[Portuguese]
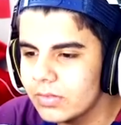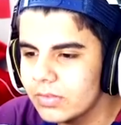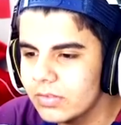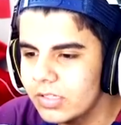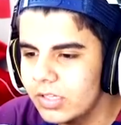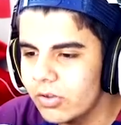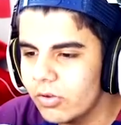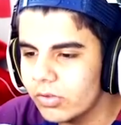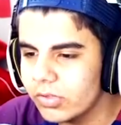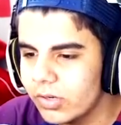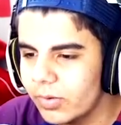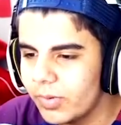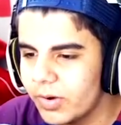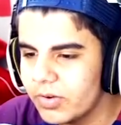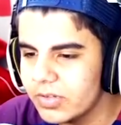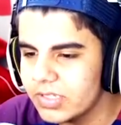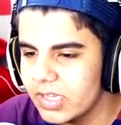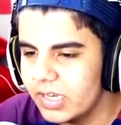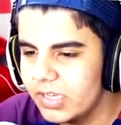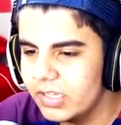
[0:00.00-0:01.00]
Ih, encontrei uma
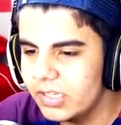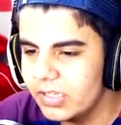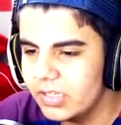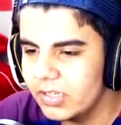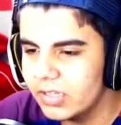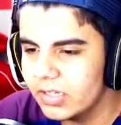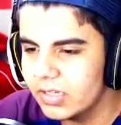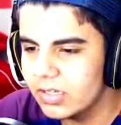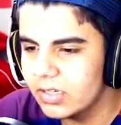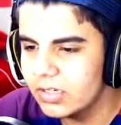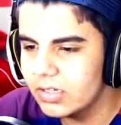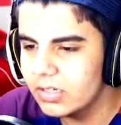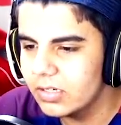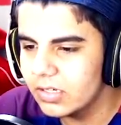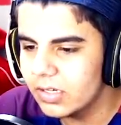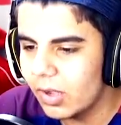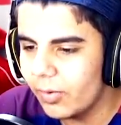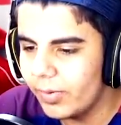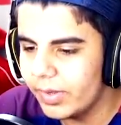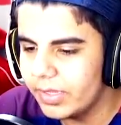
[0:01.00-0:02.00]
coisa ali.
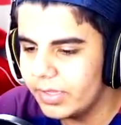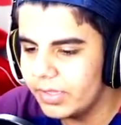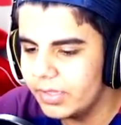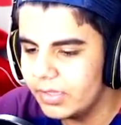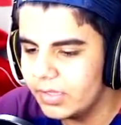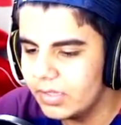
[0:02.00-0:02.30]
Calma aí.